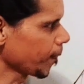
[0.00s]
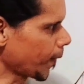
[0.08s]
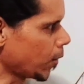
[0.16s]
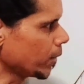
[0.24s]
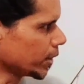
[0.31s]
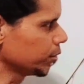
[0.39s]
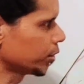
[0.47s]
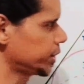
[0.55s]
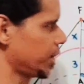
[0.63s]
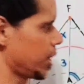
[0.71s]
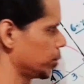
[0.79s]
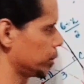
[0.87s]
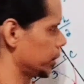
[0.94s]
Então aqui nós
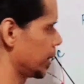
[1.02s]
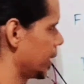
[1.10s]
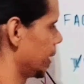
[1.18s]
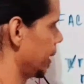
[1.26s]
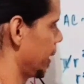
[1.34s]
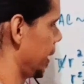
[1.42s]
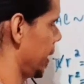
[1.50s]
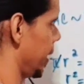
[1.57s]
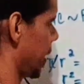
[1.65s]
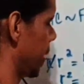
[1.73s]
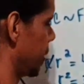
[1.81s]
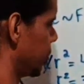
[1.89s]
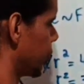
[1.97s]
temos,
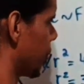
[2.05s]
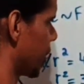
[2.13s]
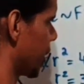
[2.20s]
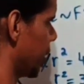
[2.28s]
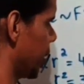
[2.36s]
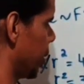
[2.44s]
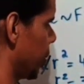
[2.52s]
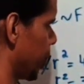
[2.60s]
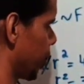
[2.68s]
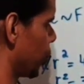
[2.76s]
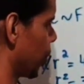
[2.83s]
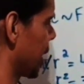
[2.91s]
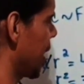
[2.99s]
é, desenvolvendo aqui o
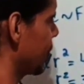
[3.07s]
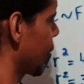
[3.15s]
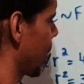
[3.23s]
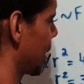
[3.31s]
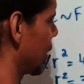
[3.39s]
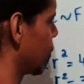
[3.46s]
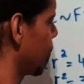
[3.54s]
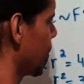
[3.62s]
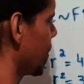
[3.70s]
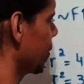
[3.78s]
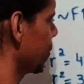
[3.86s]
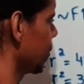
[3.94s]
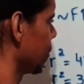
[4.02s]
produto notável, né, o quadrado do
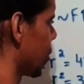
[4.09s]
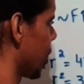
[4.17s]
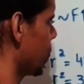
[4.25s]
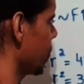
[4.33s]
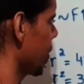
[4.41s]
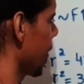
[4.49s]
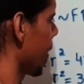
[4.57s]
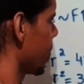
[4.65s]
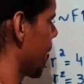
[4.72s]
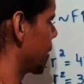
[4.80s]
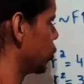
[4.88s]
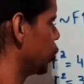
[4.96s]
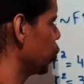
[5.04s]
primeiro, 9,
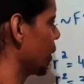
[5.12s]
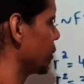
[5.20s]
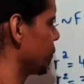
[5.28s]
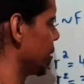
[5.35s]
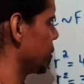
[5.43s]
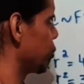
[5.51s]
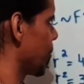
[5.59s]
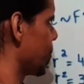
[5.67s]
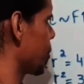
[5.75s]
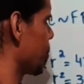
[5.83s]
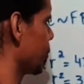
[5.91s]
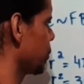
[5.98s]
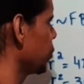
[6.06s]
mais duas vezes o
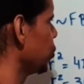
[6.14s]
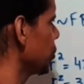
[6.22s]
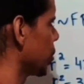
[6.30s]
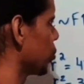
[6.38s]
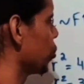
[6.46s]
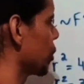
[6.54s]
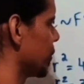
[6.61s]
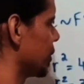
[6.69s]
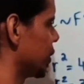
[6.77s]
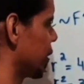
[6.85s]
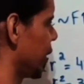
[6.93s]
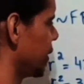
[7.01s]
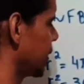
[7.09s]
primeiro pelo segundo, então duas
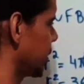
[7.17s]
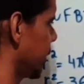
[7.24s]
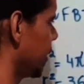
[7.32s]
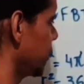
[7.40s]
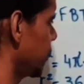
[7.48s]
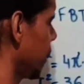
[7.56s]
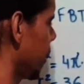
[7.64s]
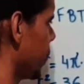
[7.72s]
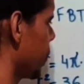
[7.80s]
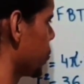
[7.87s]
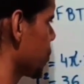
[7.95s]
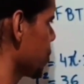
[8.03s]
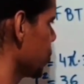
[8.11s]
vezes três, seis
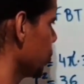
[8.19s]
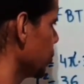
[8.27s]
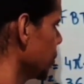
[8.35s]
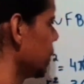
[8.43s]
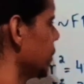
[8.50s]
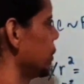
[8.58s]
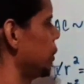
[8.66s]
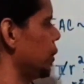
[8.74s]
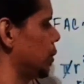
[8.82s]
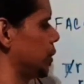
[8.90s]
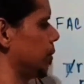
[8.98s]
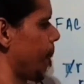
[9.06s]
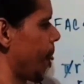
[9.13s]
vezes o segundo,
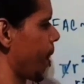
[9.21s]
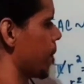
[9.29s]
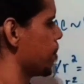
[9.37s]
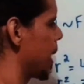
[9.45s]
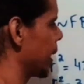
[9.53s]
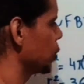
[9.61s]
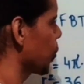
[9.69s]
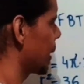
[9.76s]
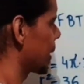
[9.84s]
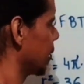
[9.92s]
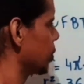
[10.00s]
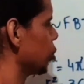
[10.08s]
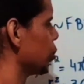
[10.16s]
x, mais o
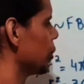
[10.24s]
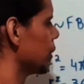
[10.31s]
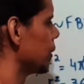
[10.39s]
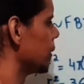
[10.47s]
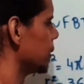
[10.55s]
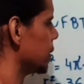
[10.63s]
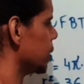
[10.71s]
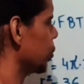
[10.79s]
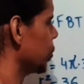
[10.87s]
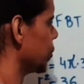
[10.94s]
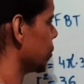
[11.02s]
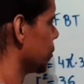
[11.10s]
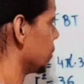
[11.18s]
quadrado do
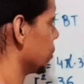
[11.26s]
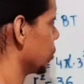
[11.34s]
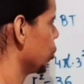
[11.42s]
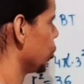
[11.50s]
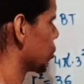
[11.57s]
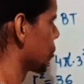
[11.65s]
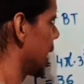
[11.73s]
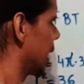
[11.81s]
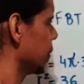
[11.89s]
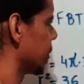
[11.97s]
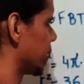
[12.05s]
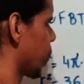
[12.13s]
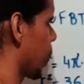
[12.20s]
segundo. Do outro
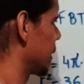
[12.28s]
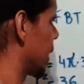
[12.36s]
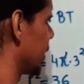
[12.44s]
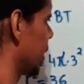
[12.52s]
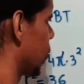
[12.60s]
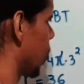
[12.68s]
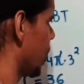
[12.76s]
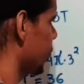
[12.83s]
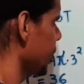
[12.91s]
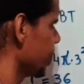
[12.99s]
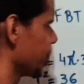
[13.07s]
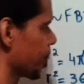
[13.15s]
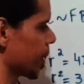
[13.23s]
lado, 3 ao quadrado é
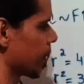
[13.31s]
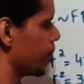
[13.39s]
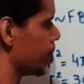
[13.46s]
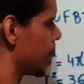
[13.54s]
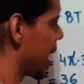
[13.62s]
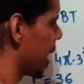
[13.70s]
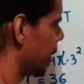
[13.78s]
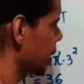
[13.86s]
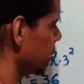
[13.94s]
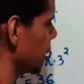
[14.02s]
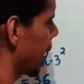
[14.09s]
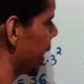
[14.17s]
9, mais...